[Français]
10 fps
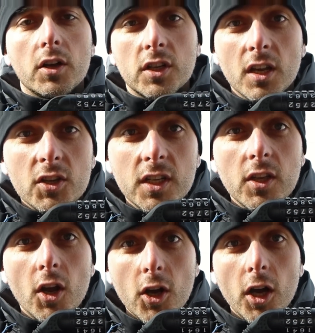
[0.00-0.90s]
a changé
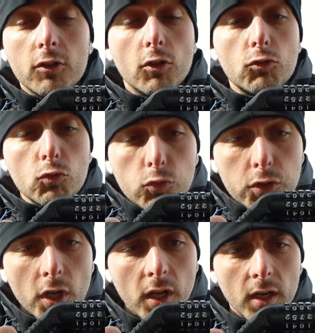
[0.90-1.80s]
de code tout
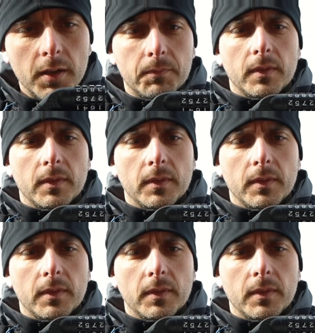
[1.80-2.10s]
seul.